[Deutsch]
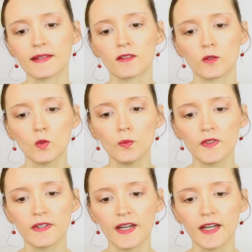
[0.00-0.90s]
dass
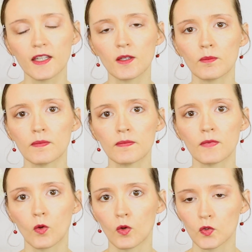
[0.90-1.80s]
Jupiter
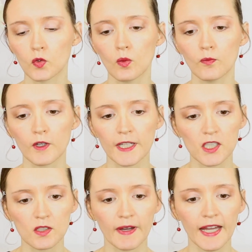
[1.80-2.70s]
im Horoskop von der
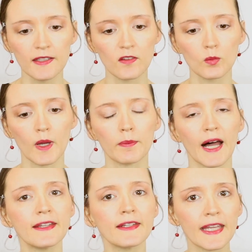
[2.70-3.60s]
Schweiz über
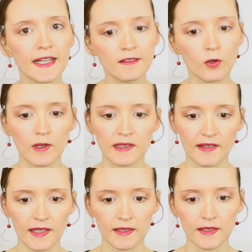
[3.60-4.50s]
beide
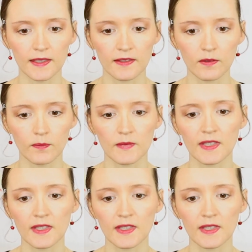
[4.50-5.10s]
Geldhäuser regiert.